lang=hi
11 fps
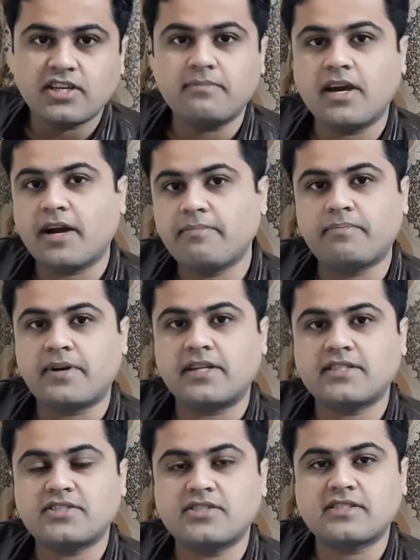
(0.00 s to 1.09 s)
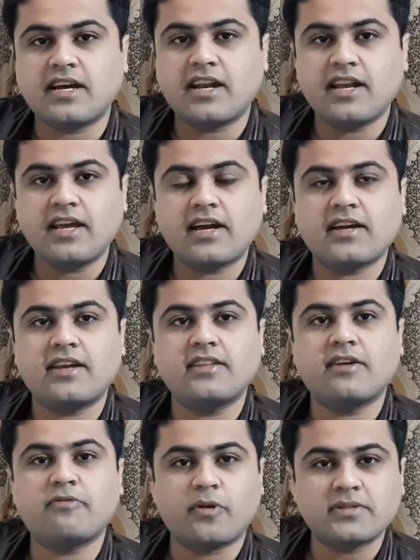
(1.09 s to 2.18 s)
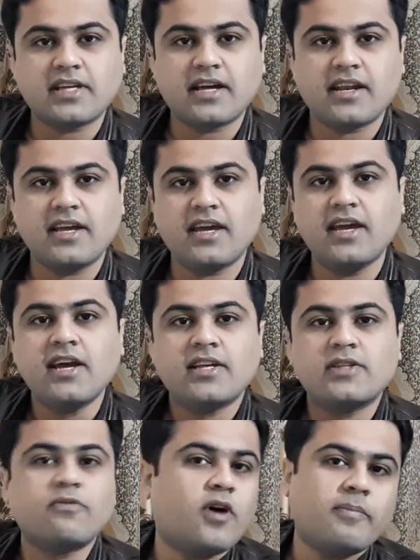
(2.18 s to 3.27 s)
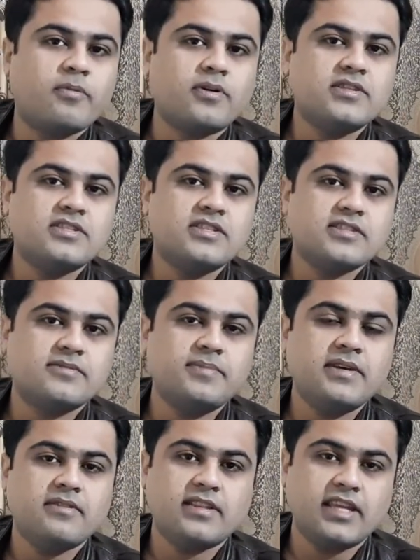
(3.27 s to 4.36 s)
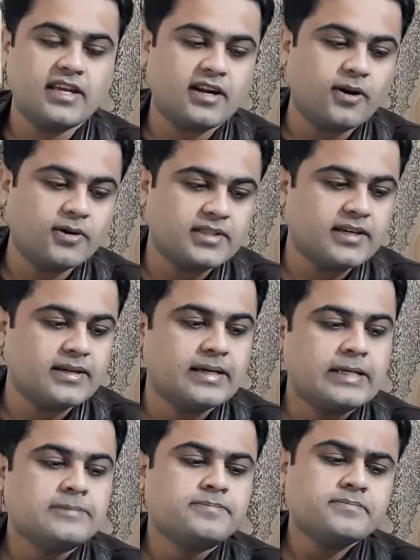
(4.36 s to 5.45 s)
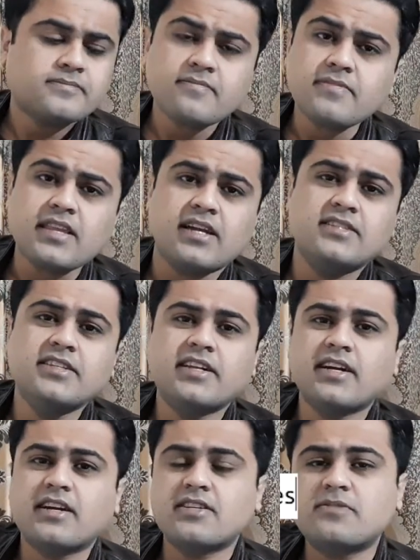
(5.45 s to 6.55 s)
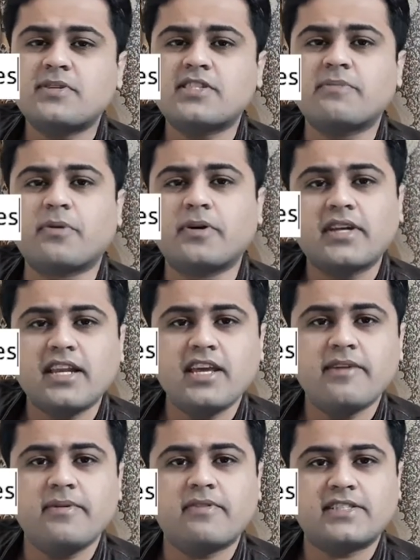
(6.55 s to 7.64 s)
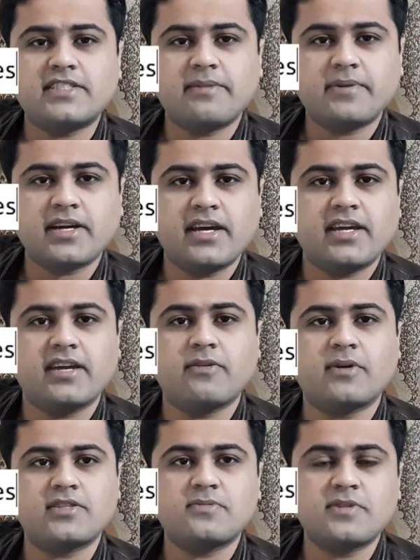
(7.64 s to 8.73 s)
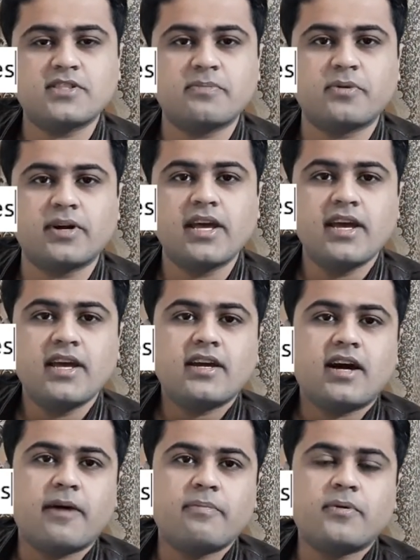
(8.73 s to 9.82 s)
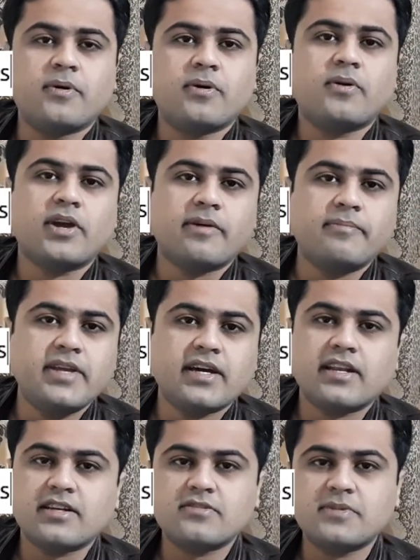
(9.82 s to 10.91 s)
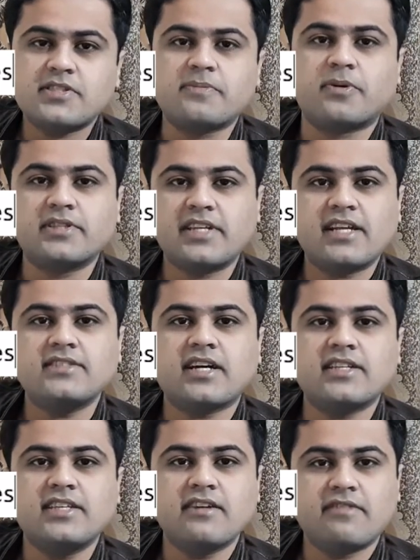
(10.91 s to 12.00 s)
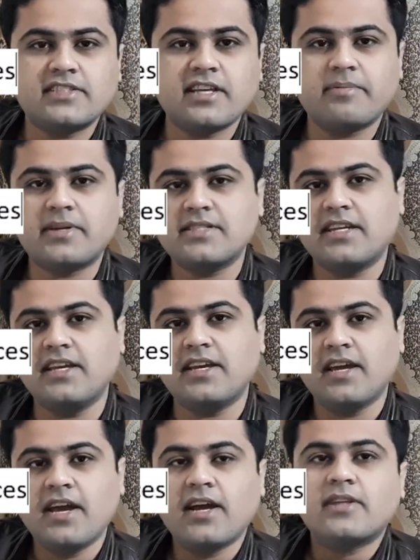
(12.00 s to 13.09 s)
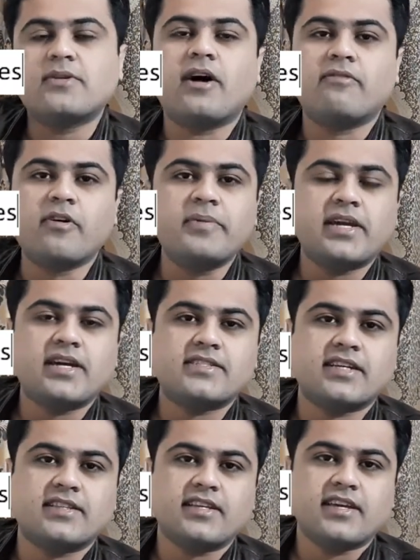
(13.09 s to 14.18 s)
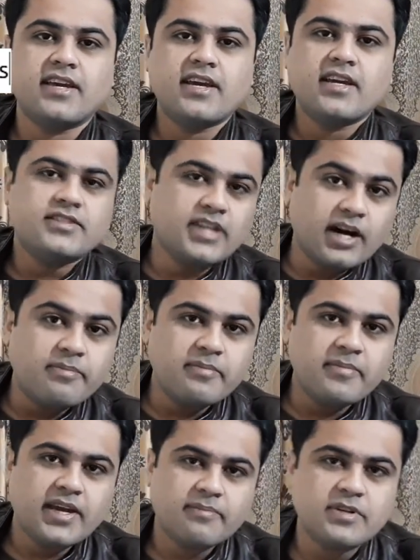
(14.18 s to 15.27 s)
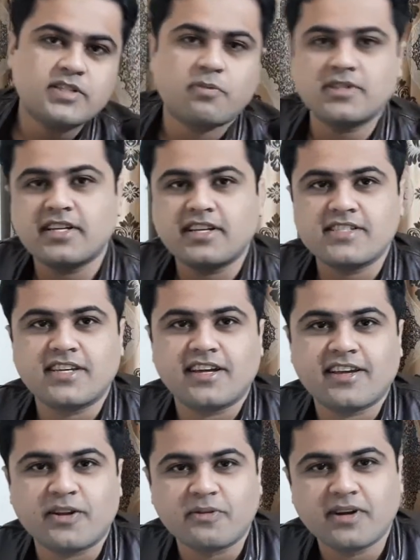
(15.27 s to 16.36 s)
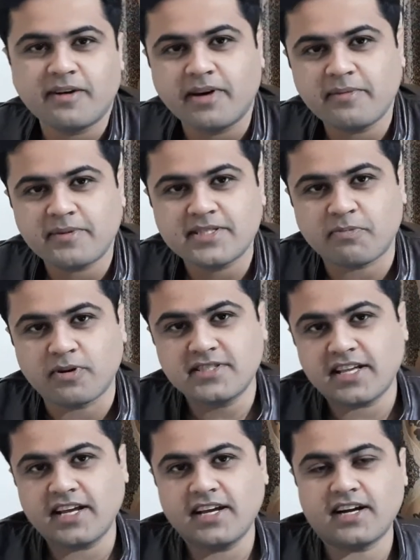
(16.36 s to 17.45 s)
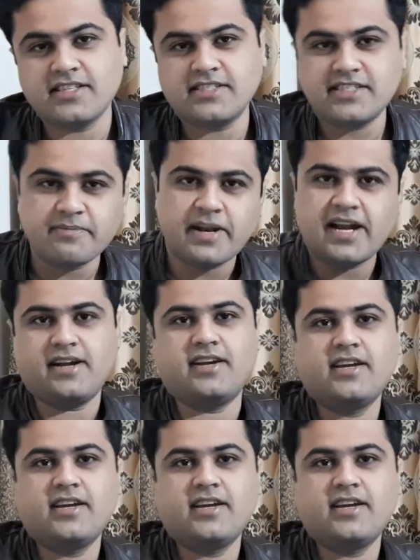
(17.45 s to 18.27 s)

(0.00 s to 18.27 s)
में आप ट्रांजेक्शन कर रहे हैं खरीदा फरोख्त कर रहे हैं तो वो आपको डिसीजन भी देख रहा होता है इसी तरह कस्टमर सपोर्ट के लिए भी व्हाट्सएप का है कि वो कस्टमर सपोर्ट आपको कोई कंपनी अगर कस्टमर सपोर्ट देना चाहती है व्हाट्सएप के जरिए तो आप वो भी कर सकते हैं यहाँ पे मैं अपने स्पॉन्सर का जिक्र करूंगा हमारे पास स्पॉन्सर है आज जी ब्रांड